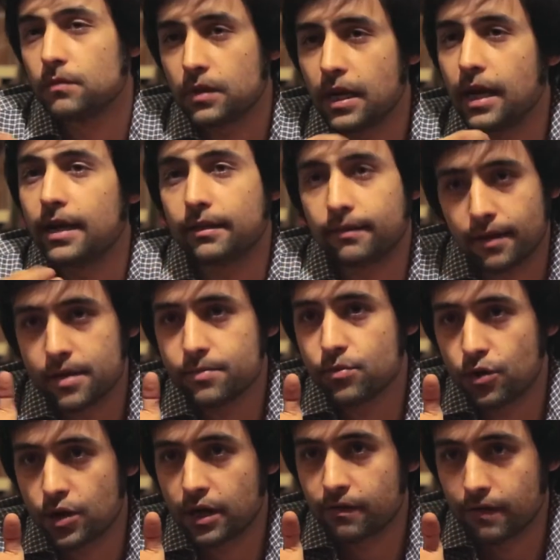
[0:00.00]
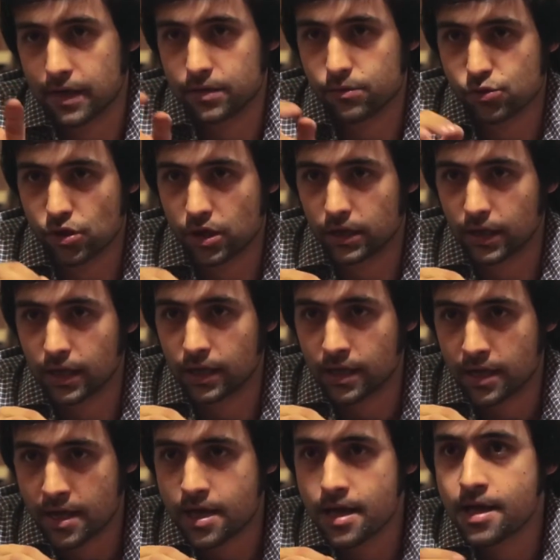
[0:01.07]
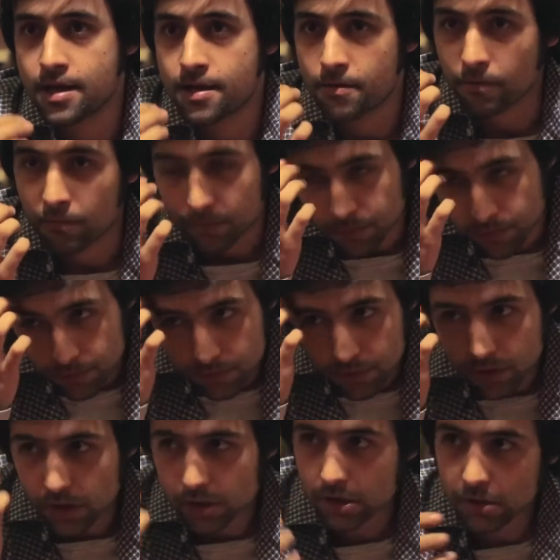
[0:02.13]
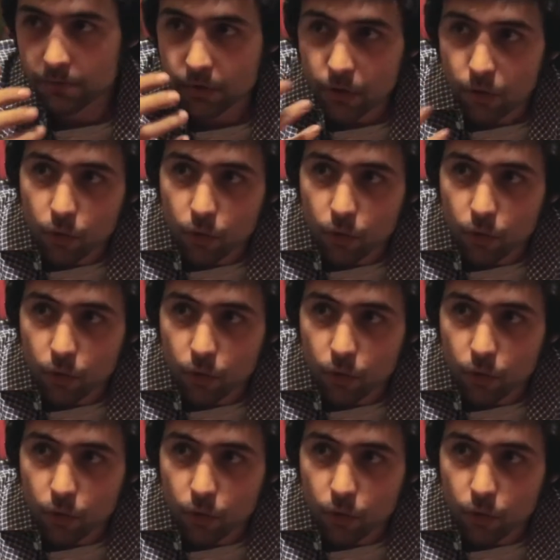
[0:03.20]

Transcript: Lale Tayin bir örnek verdim şu anda. Şimdi